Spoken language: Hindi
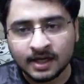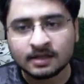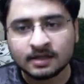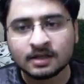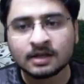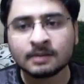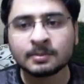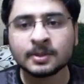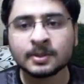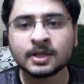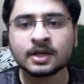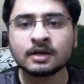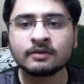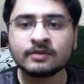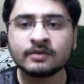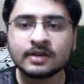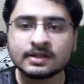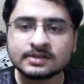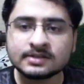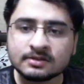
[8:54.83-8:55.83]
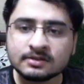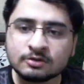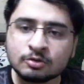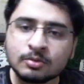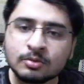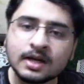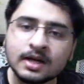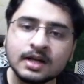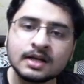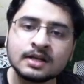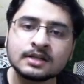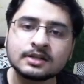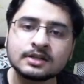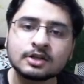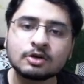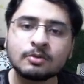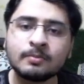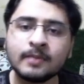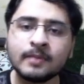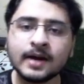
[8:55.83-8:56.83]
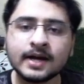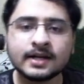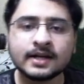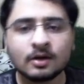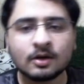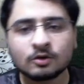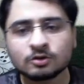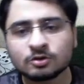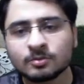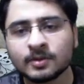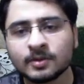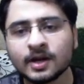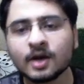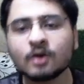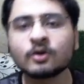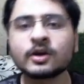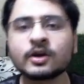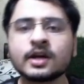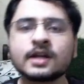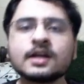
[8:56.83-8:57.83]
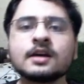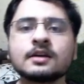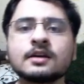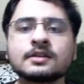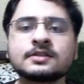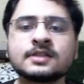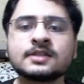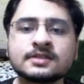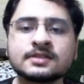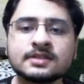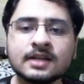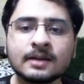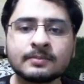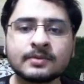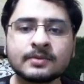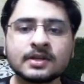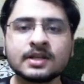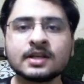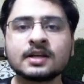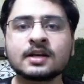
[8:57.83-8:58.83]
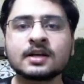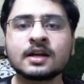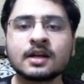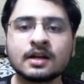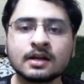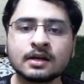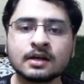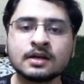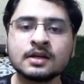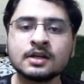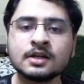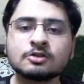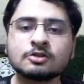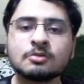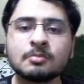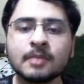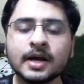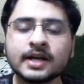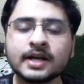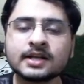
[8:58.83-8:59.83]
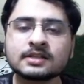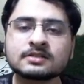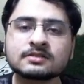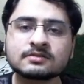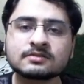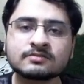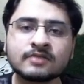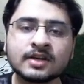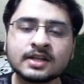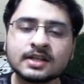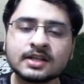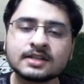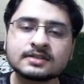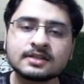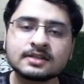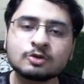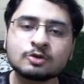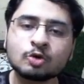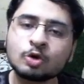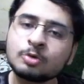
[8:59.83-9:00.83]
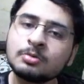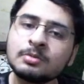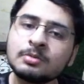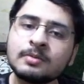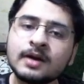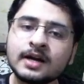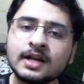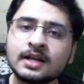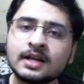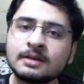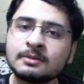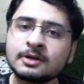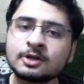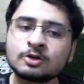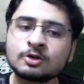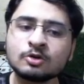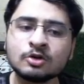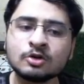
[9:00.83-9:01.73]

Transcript: करना पड़ेगा फिर ऐसे दोबारा देखो बैड काउंट तो बड़ा हो गया ना जैसे ही आपने ये कर डाला तो माइनस वन के साथ कोई भी बैड एलिमेंट हो